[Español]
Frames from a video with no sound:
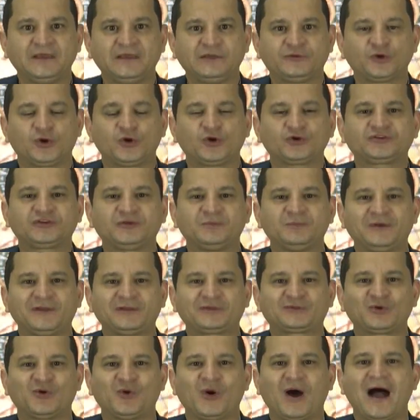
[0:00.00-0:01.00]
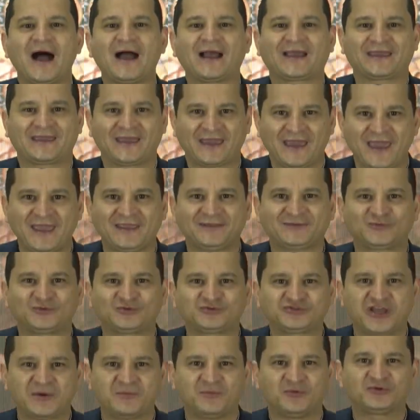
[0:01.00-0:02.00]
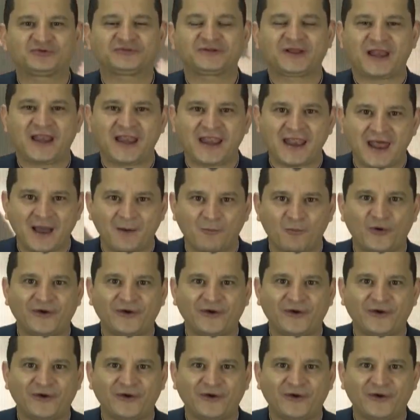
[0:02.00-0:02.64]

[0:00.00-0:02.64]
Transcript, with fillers: y yo los invito a que escuchemos la